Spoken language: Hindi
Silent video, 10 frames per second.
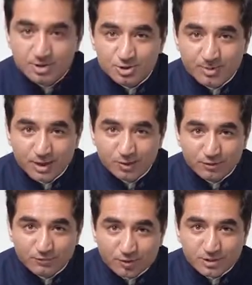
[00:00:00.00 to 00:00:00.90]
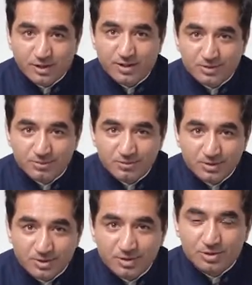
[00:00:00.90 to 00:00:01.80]
सो so, मैं इक्वल फोर्स दे रहा हूं
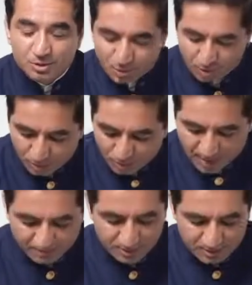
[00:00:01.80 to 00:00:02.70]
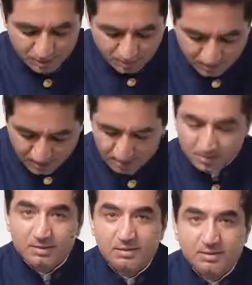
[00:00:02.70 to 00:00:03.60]
दोनों नैपकिन के ऊपर